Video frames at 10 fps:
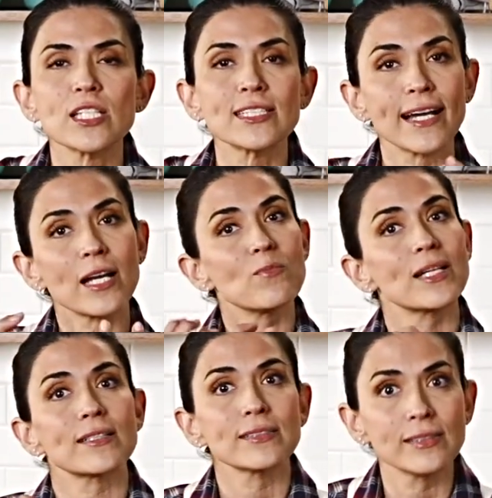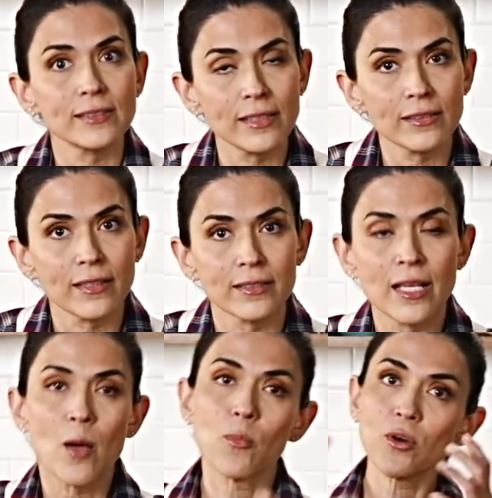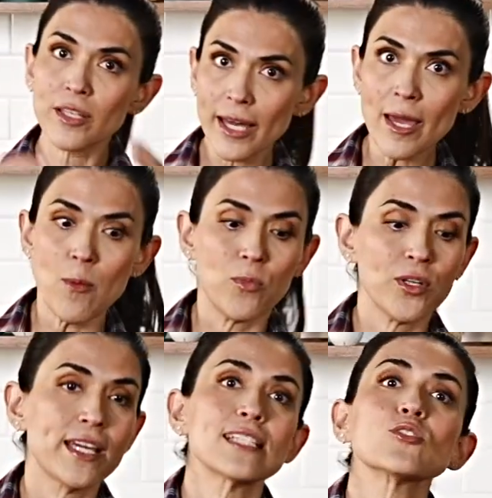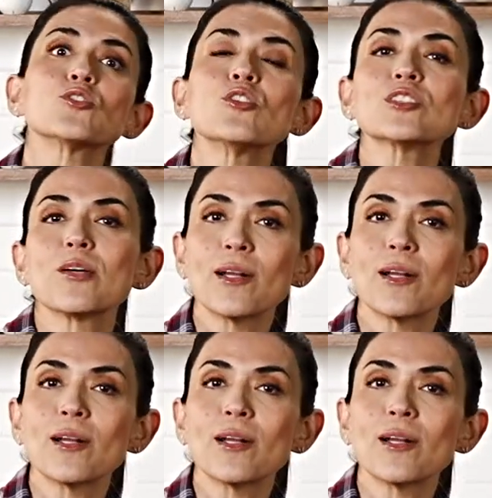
y se hagan más resistentes. ¿Por qué? Porque estos son los que